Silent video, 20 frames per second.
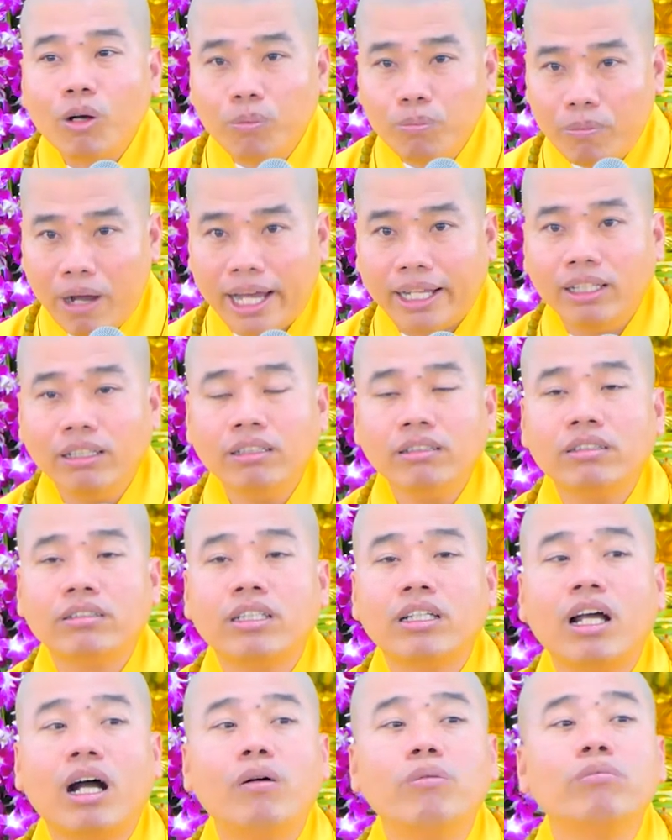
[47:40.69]
Còn mạnh
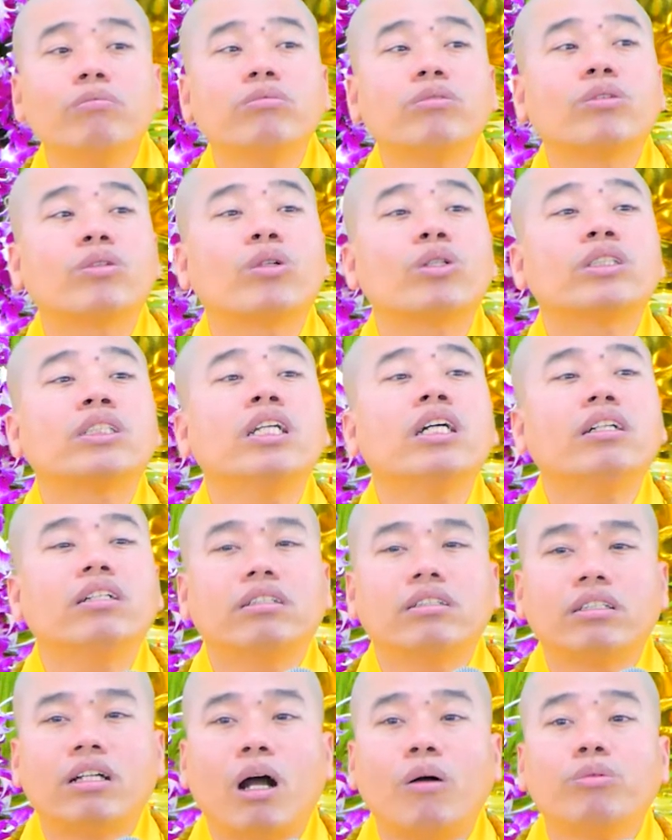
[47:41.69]
thì ông có sức,
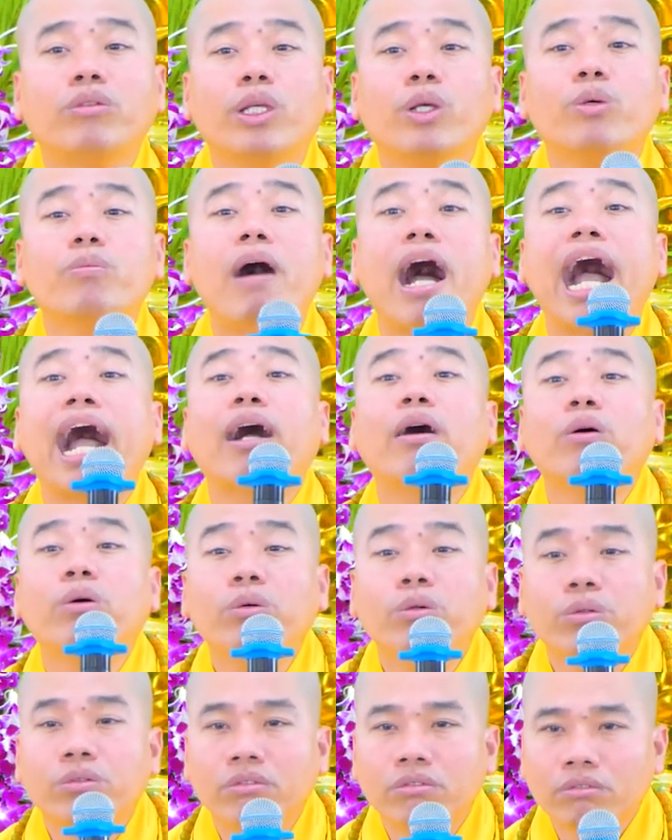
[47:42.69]
ông chịu bão.
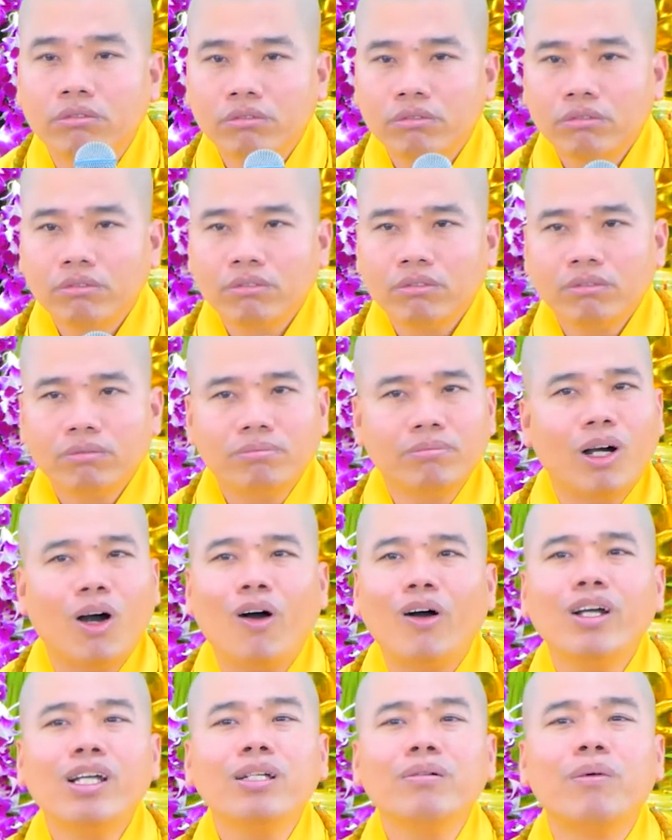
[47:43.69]

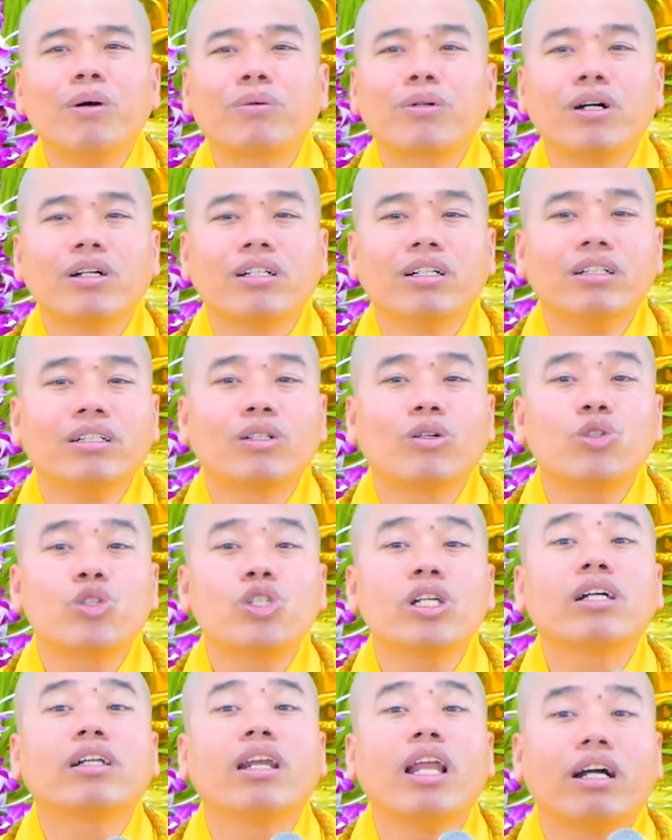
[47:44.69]
Mỗi một con người có
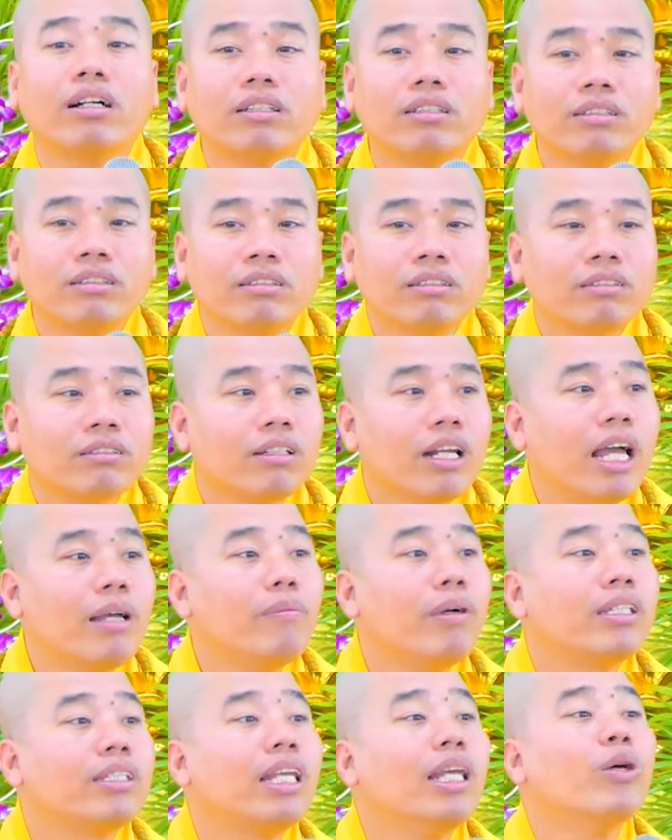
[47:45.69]
sức lực
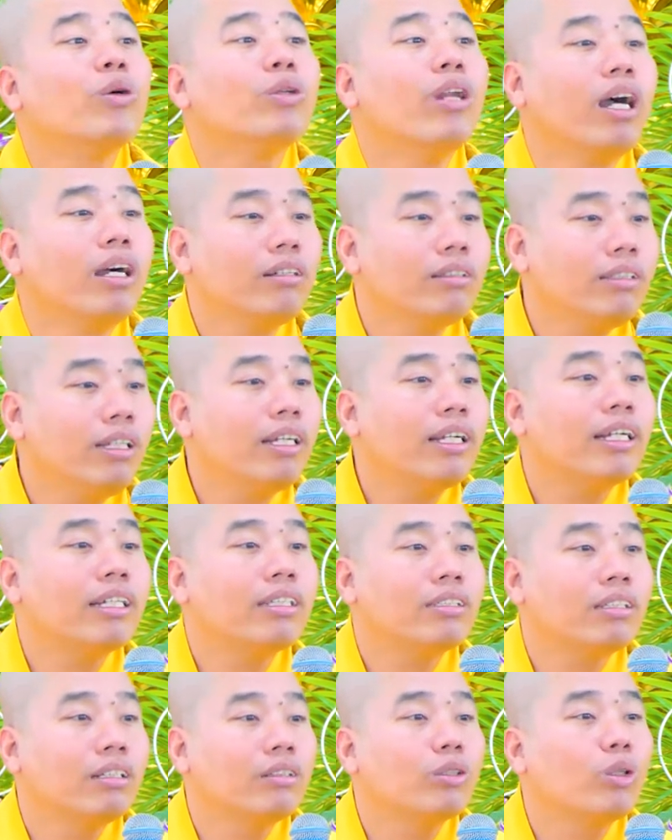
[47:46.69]
để mà chịu đựng với
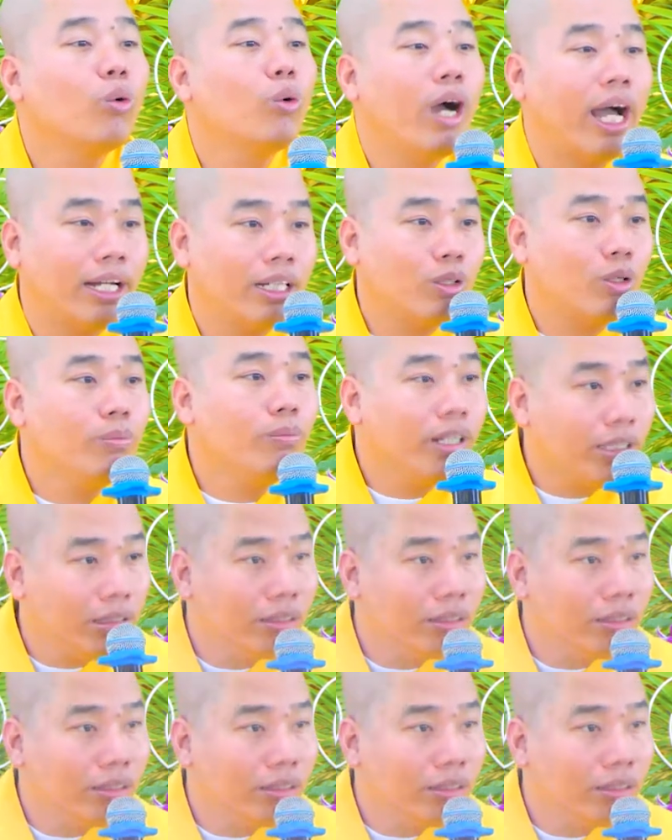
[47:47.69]
cái sự tu hành của